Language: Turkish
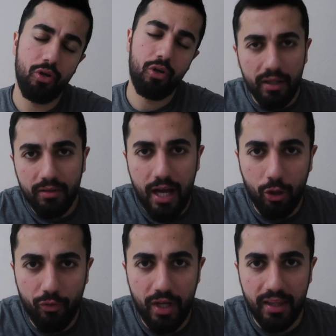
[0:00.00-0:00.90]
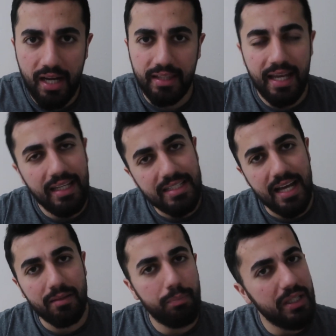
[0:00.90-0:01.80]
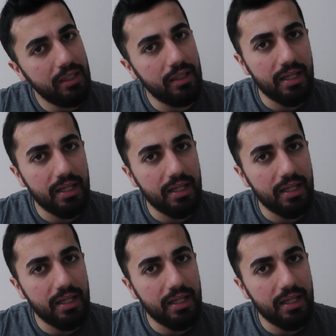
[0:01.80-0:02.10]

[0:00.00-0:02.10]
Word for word: Şu an kargo fiyatları hatta 50 sent 1